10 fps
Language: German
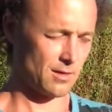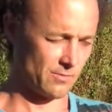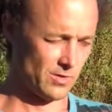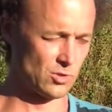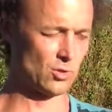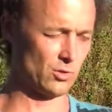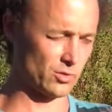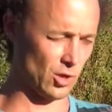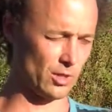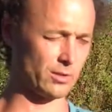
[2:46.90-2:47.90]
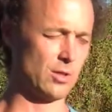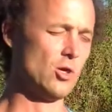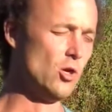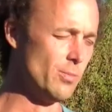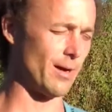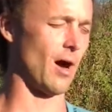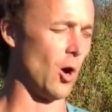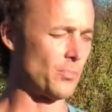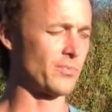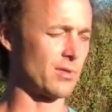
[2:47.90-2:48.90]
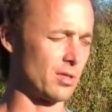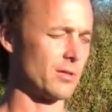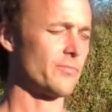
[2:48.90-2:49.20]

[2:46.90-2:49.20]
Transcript: Wieso sollte ich überhaupt